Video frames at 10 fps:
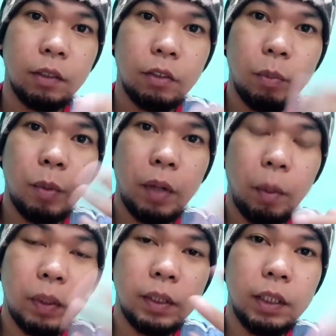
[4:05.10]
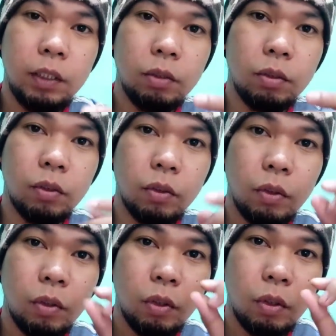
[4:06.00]
Kung mapapansin nyo,
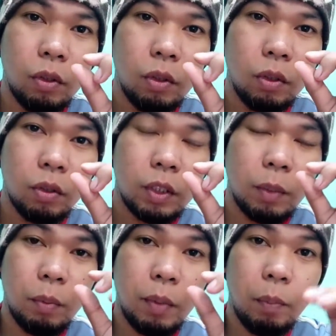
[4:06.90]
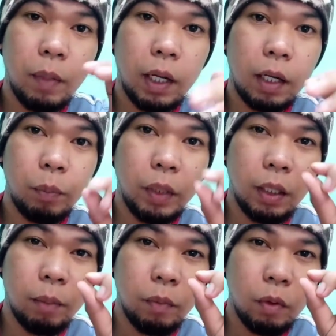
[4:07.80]
sa mababang
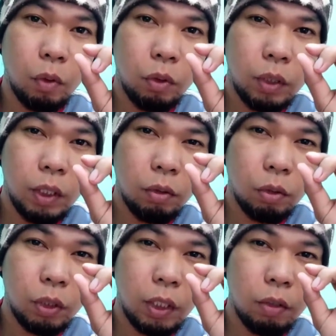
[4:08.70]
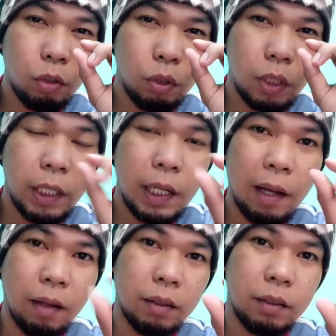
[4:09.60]
RPM, konting-konting-konti
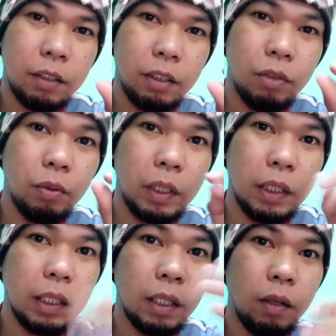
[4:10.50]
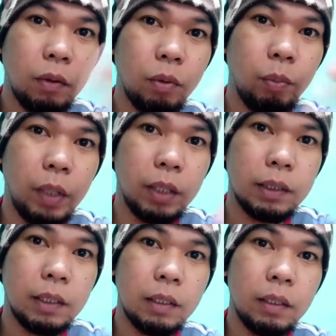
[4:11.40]
lang yung iginalaw ng belt.
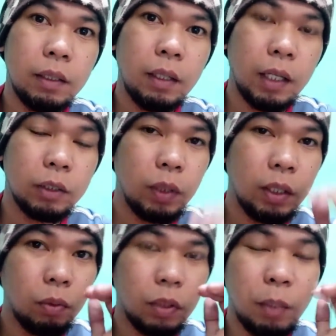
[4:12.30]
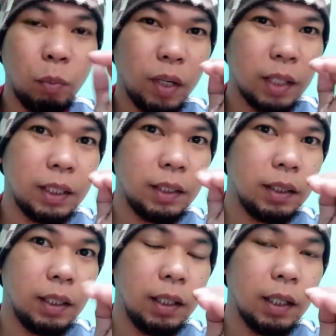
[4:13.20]
Actually, kung di mo nga
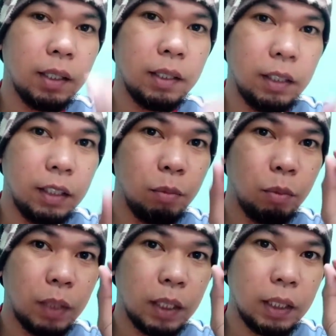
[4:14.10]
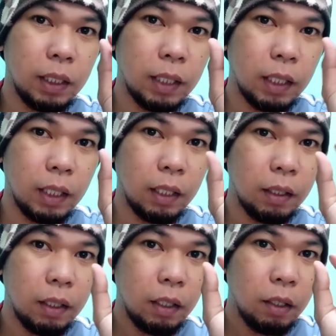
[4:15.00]
tititigan, hindi mo makikita na
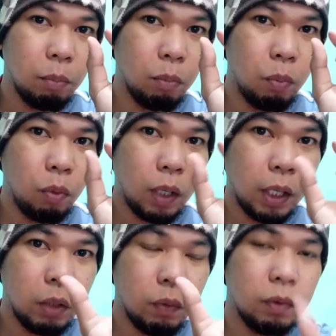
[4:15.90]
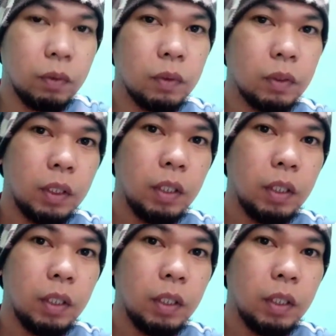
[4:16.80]
bumuka yung,